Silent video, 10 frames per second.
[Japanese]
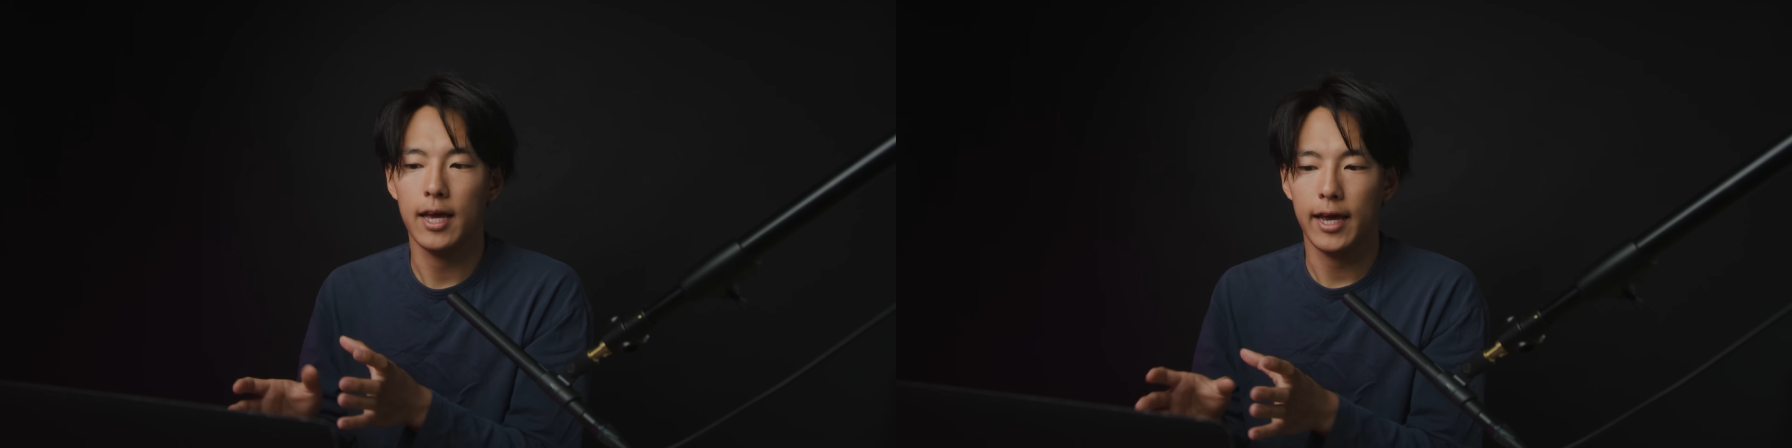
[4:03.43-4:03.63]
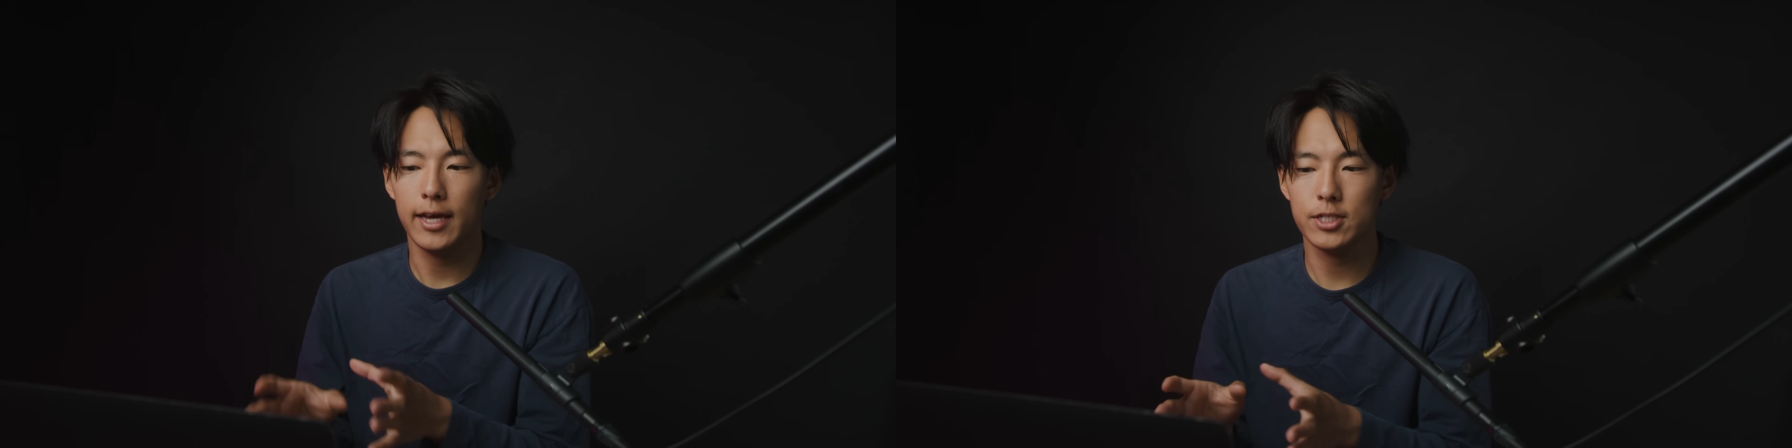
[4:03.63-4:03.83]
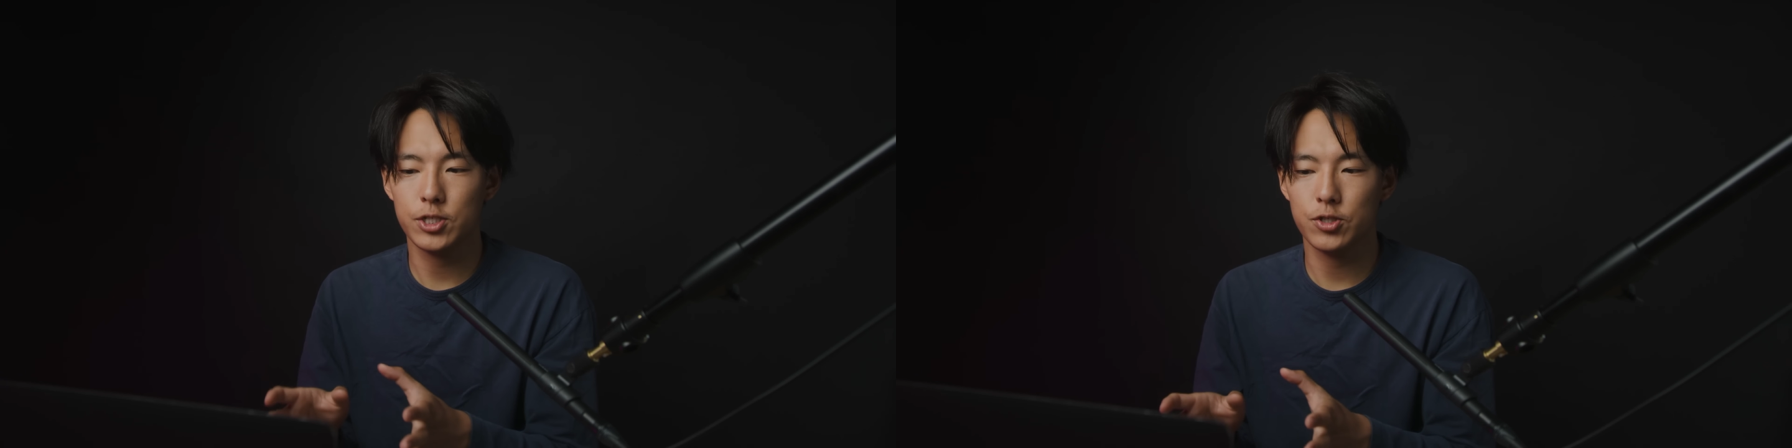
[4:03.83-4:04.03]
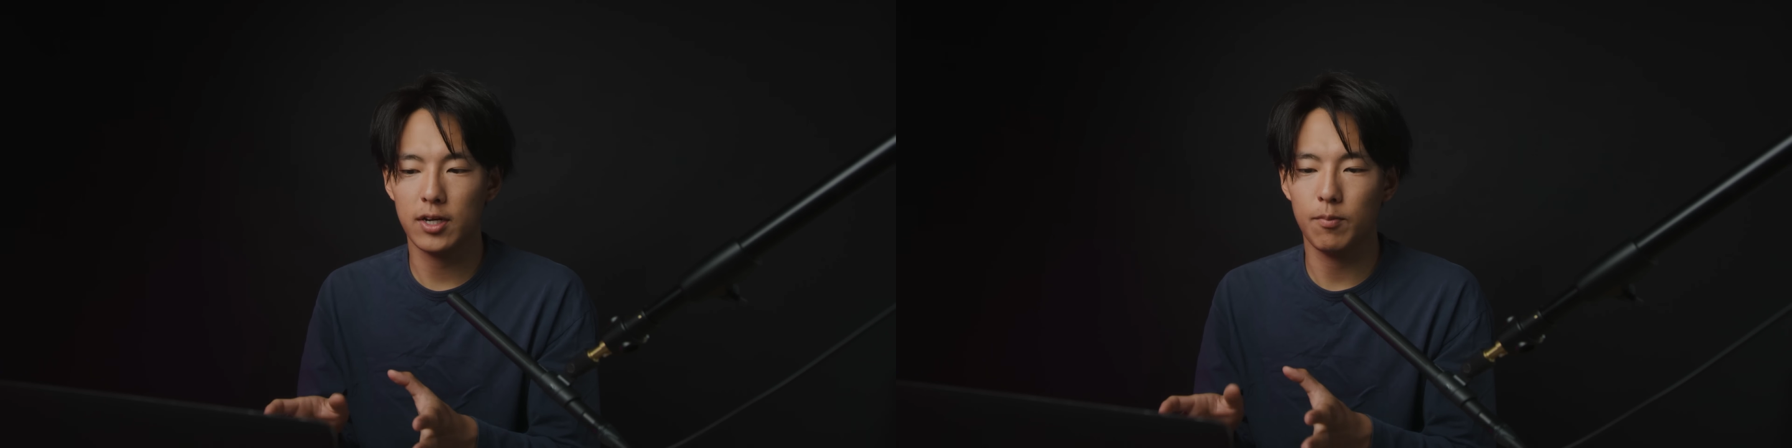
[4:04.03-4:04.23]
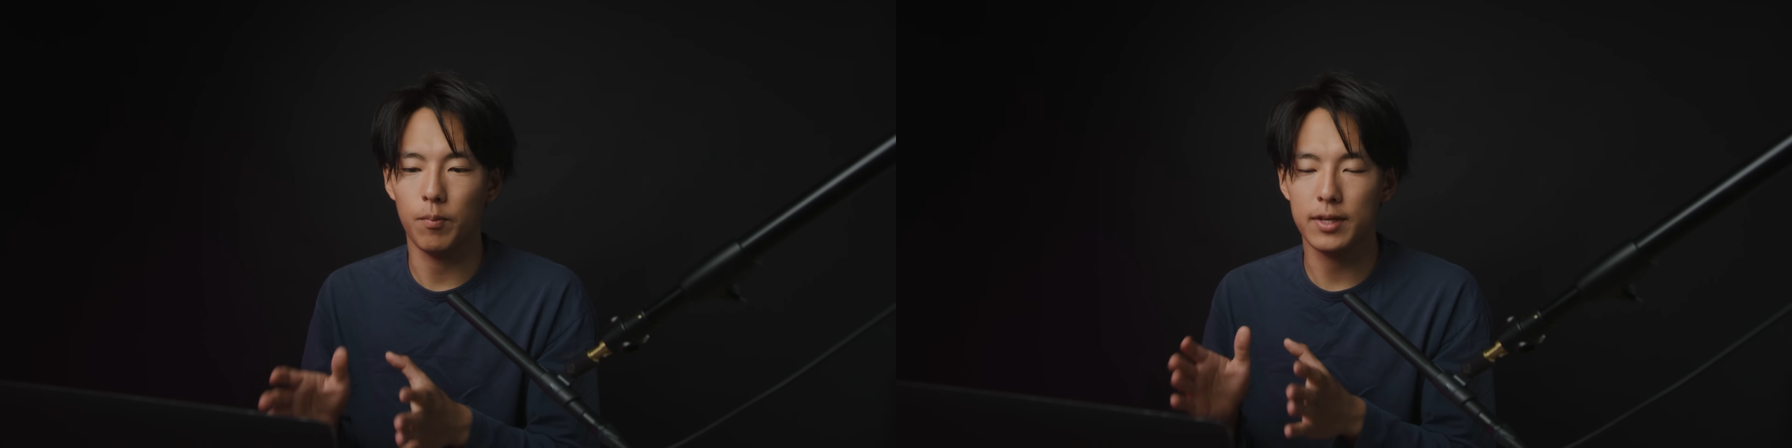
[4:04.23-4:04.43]
編集
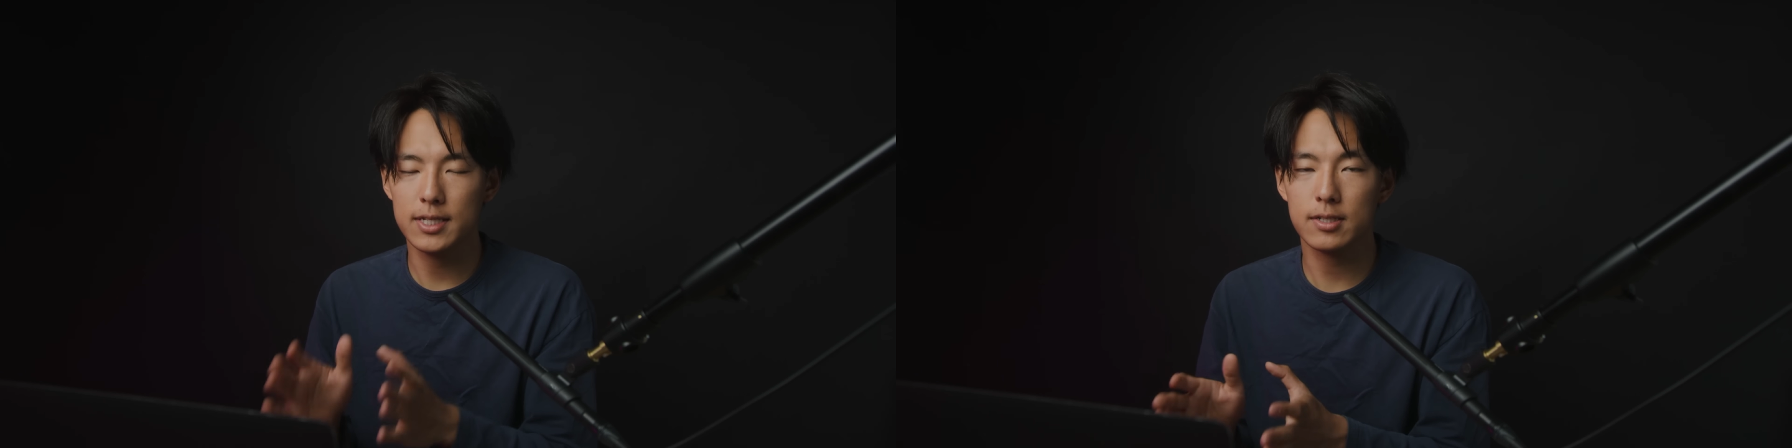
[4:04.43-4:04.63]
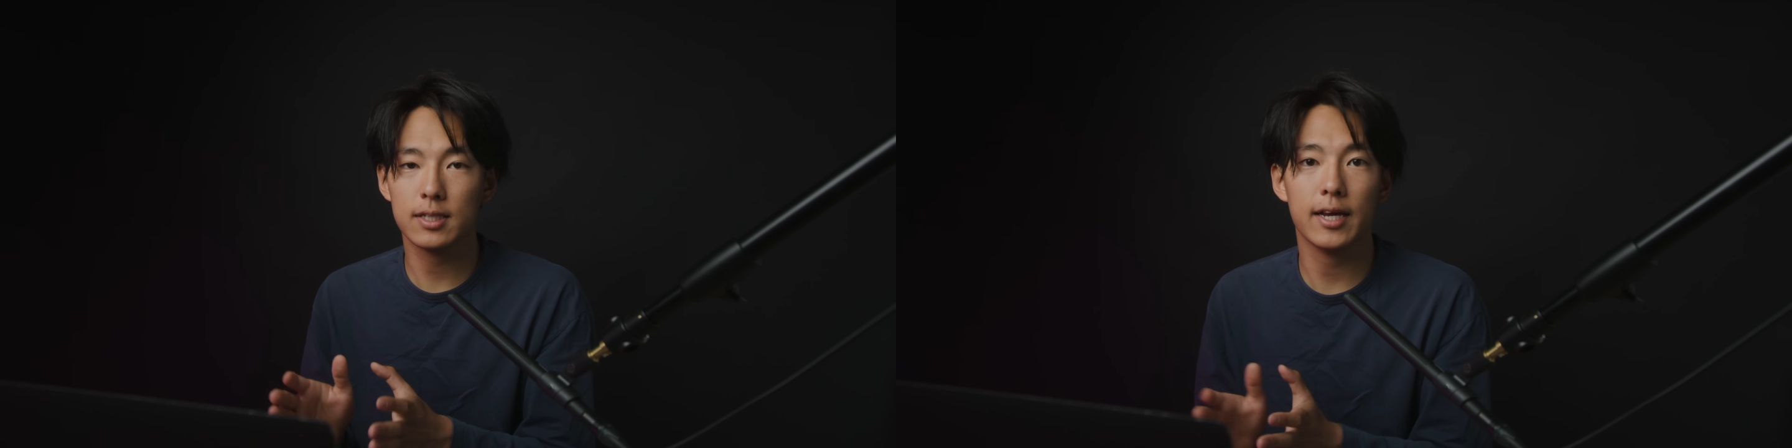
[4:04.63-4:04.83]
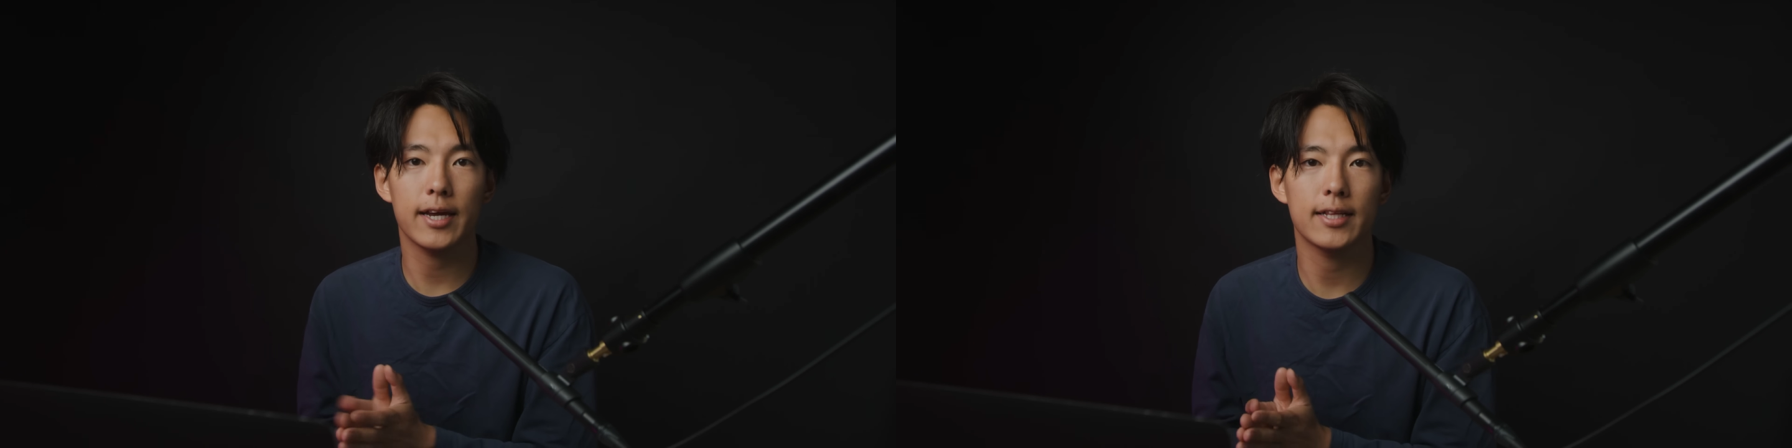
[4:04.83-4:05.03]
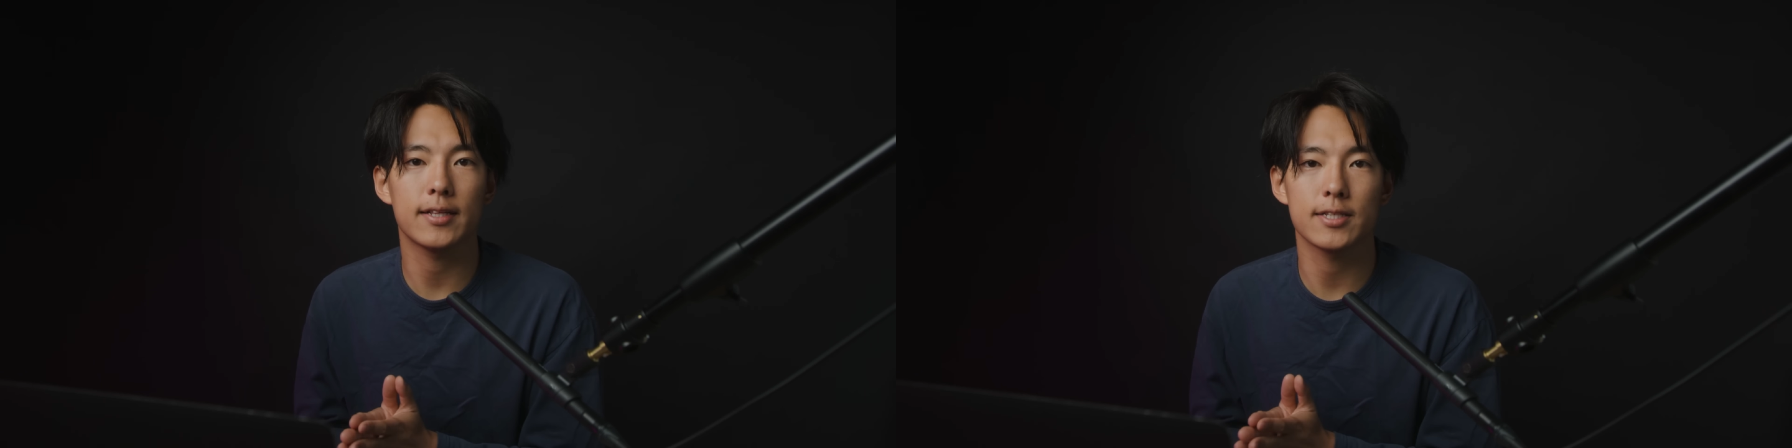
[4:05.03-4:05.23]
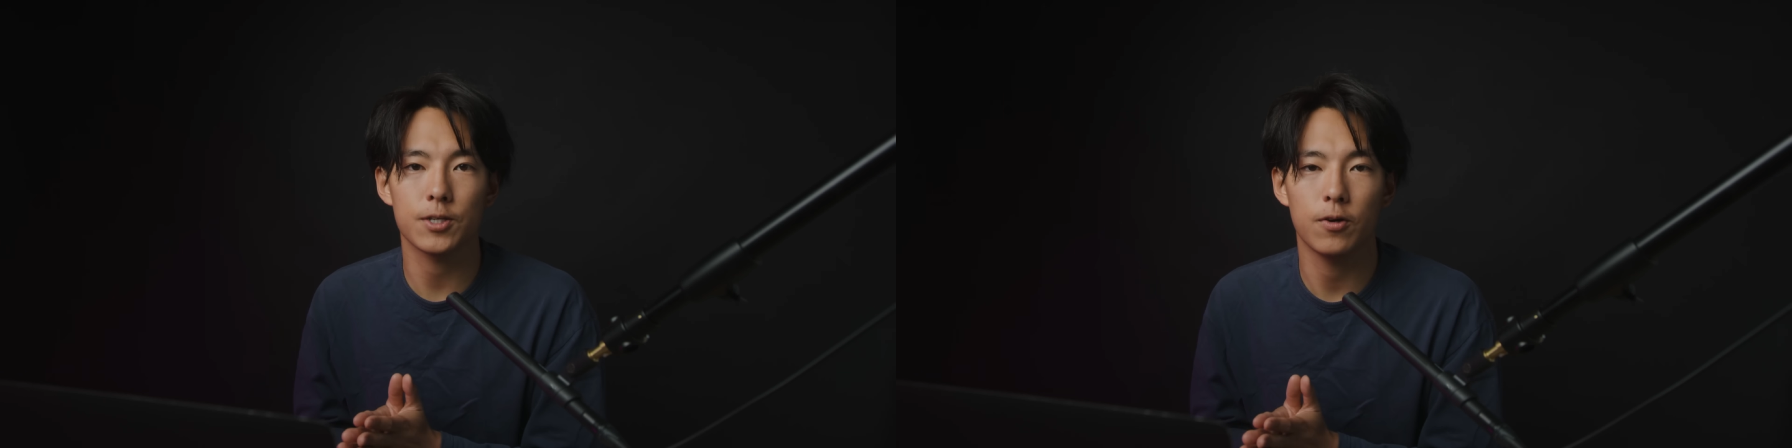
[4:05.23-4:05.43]
がもうめちゃくちゃ大変なん
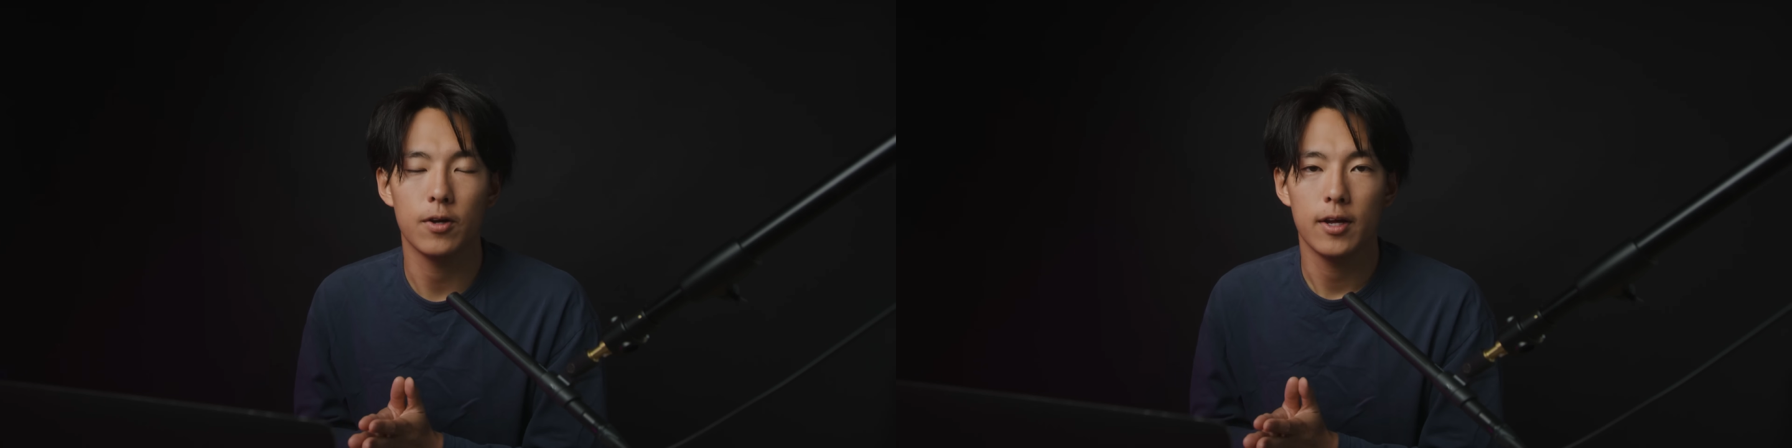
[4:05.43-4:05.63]
ですよ。